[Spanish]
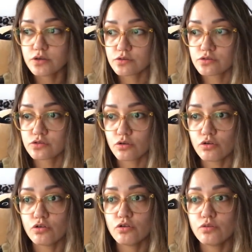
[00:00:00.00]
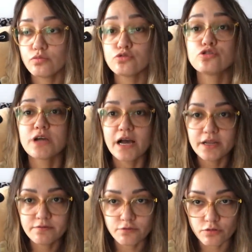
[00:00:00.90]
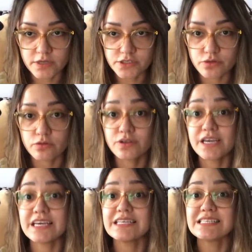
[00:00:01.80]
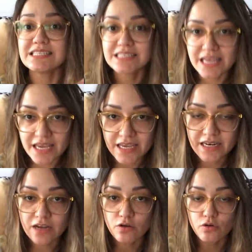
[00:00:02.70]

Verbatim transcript: solo buscar información que esté en,